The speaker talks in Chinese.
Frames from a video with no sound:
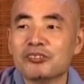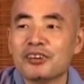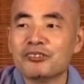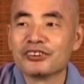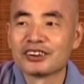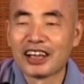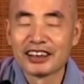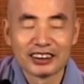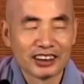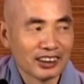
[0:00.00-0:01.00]
孟母
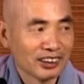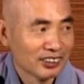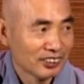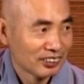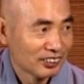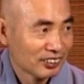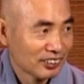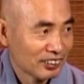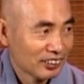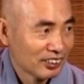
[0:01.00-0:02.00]
三迁，
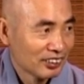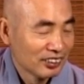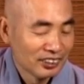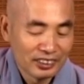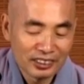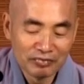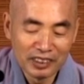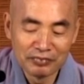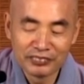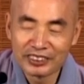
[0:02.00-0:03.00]
这个
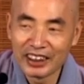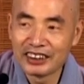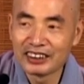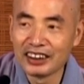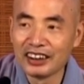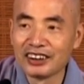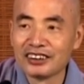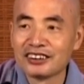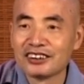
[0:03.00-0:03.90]
孟母三迁，